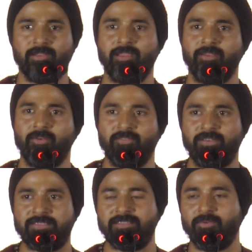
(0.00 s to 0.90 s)
சொன்னேன் என்னோடய
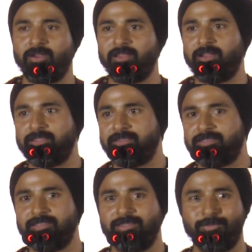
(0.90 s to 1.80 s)
ஃபஸ்ட் அவார்டு
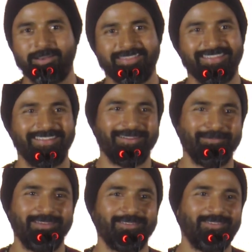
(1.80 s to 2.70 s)
கிடச்சிருச்சு இந்த படத்துக்கு
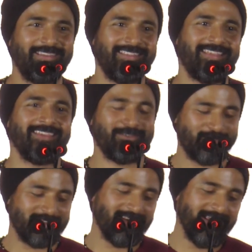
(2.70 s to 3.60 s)
அப்படின்னு சொல்லி தேங்க்யூ
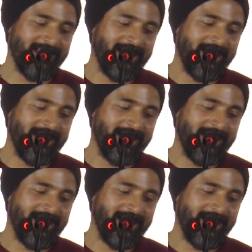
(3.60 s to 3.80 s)
சார்